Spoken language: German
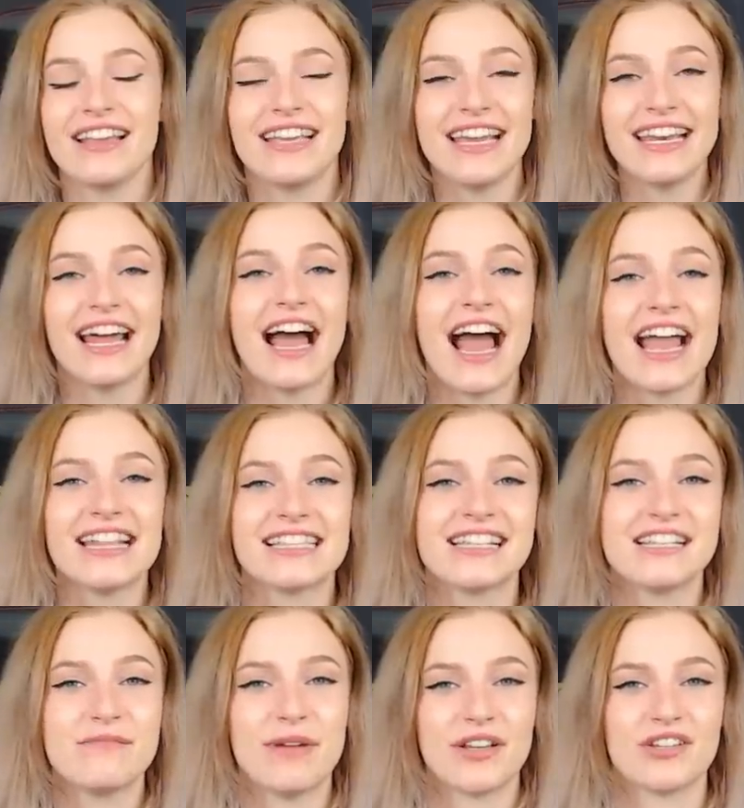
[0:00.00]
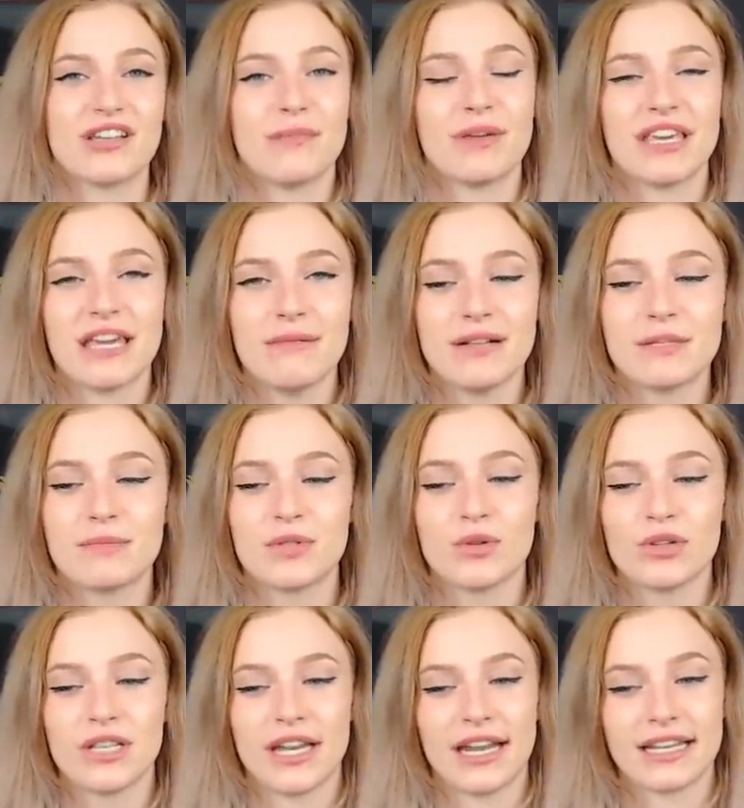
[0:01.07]
Jeder einzelne Mensch, der mich jemals
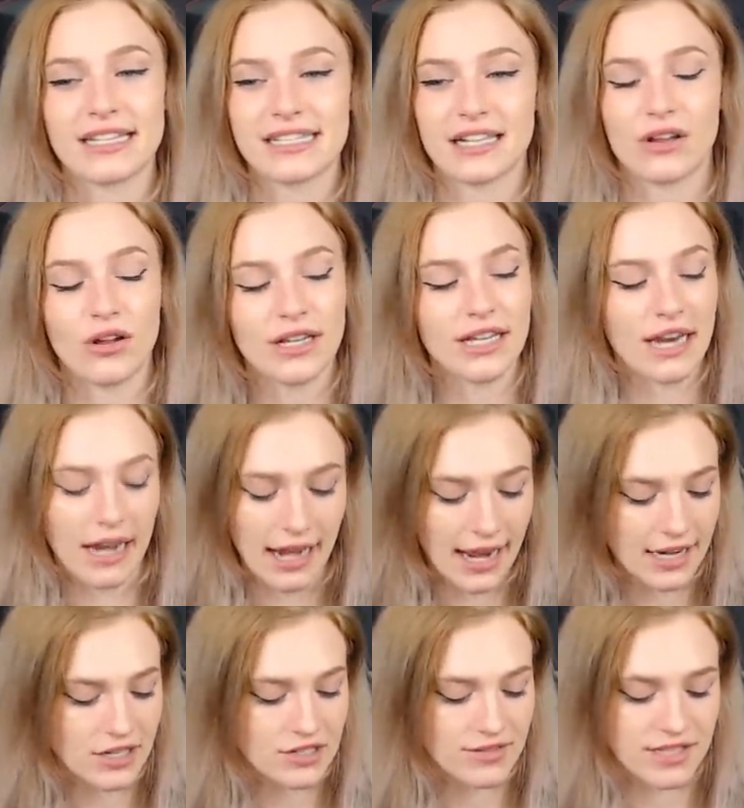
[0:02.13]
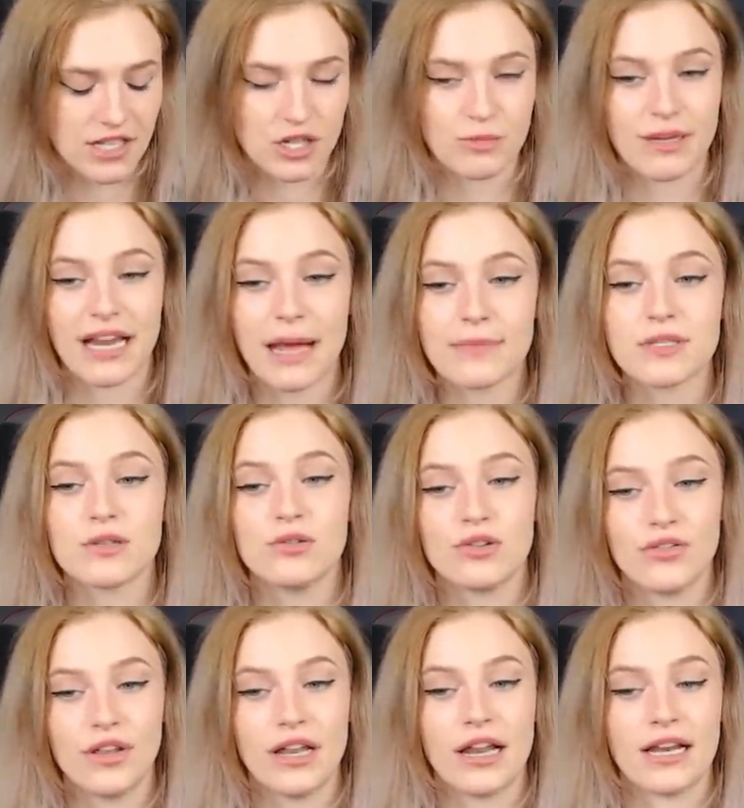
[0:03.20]
besucht hat, hat gesagt, Ronja, dein Leitungswasser schmeckt
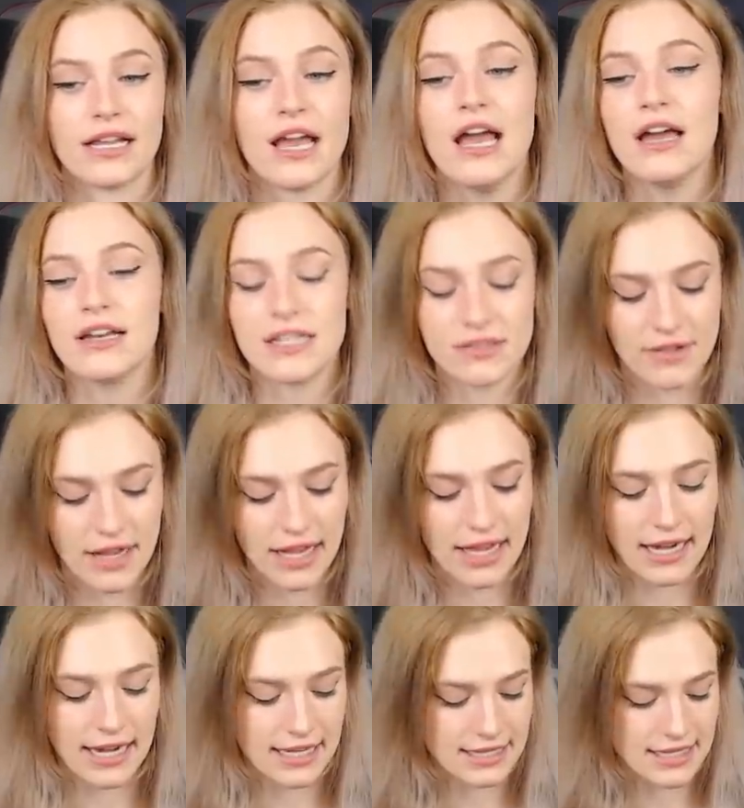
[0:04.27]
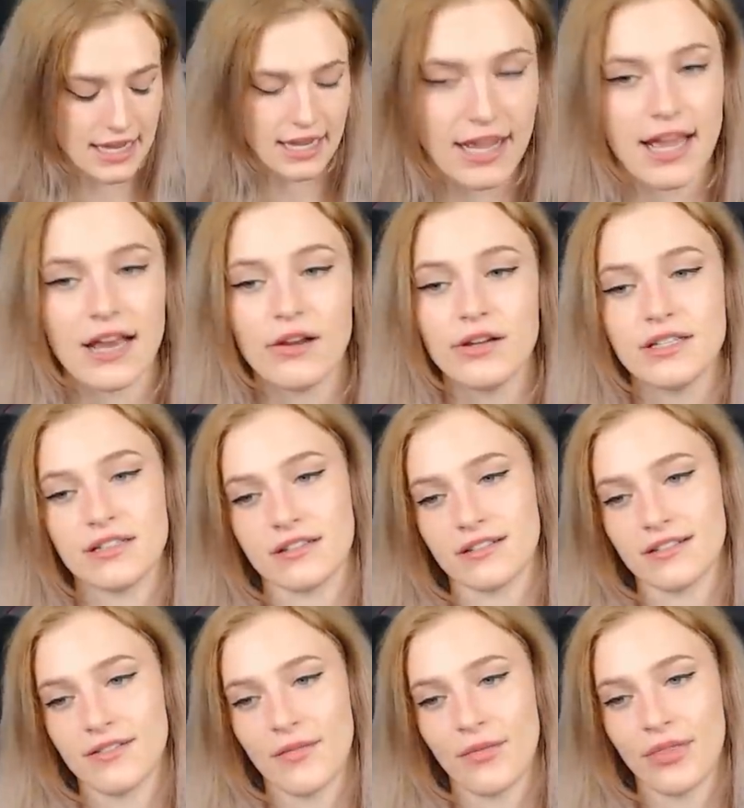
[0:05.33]
absolut widerlich. Und deswegen kann ich jetzt sagen, hey Leute,
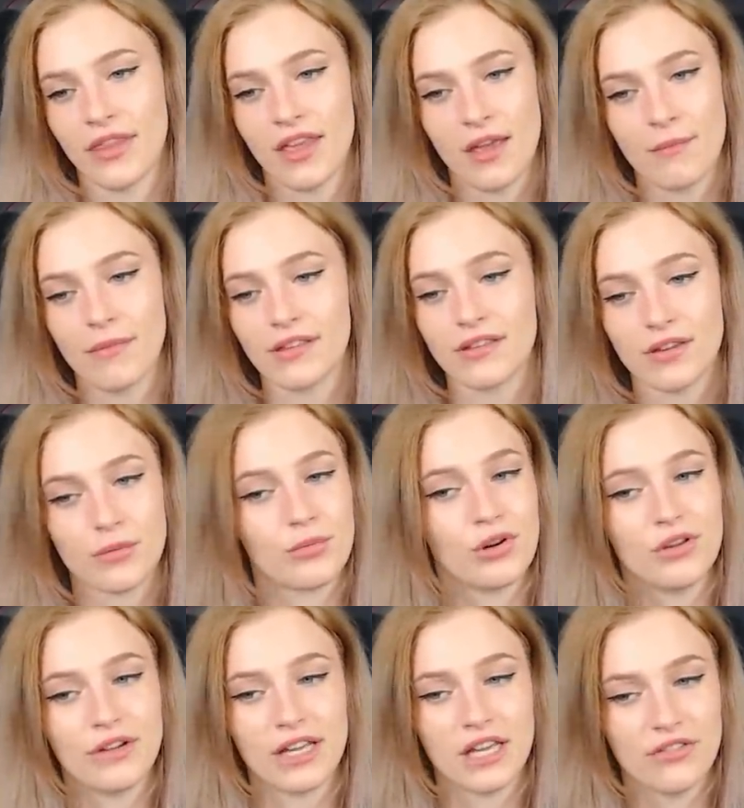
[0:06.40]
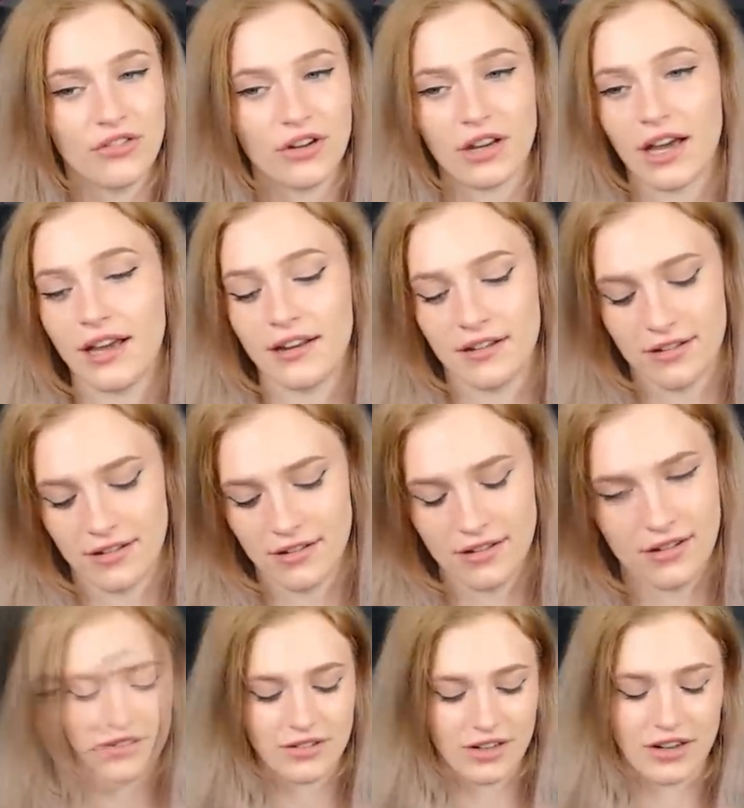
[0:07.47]
macht euch ein Pulver hiervon rein.
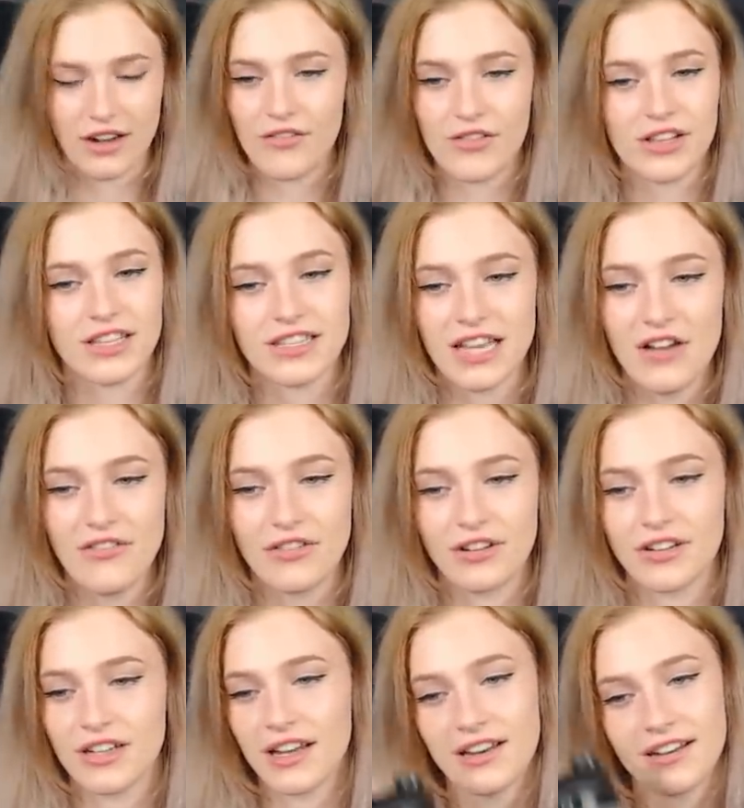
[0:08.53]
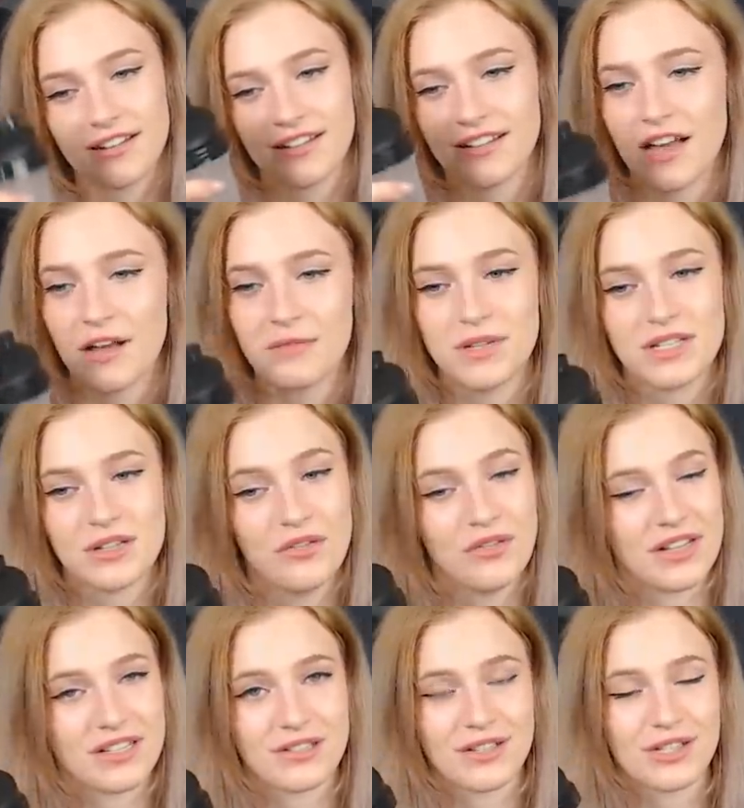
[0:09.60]
Oder ein Löffelchen davon. Und dann habt ihr
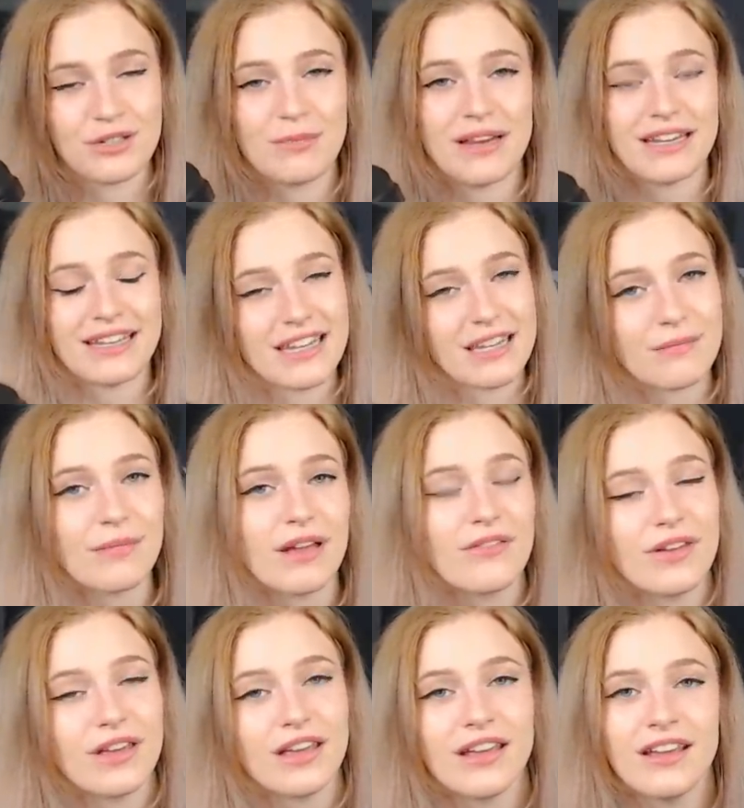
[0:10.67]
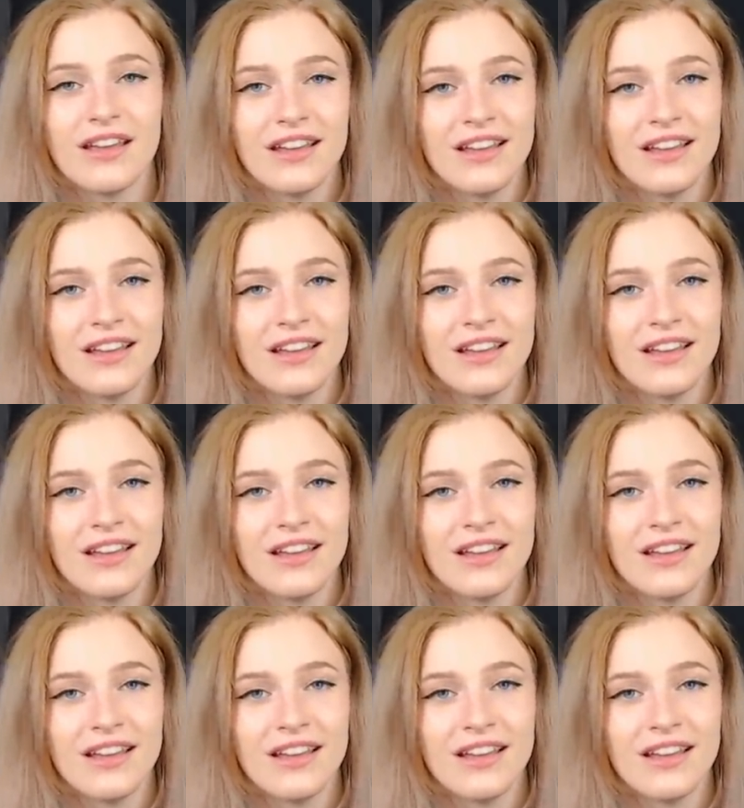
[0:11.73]
sowas. Und es schmeckt nicht mehr wie